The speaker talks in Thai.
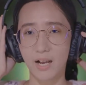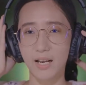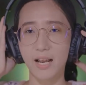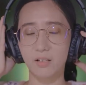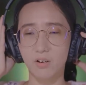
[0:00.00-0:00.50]
ข
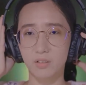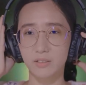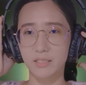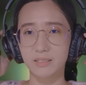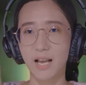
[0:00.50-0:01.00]
นาดของ
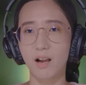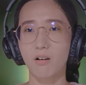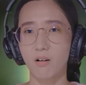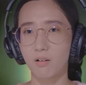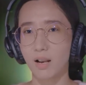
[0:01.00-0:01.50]
ศีรษะ
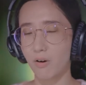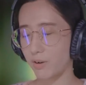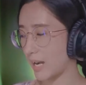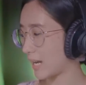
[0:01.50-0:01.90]
ของเรานะ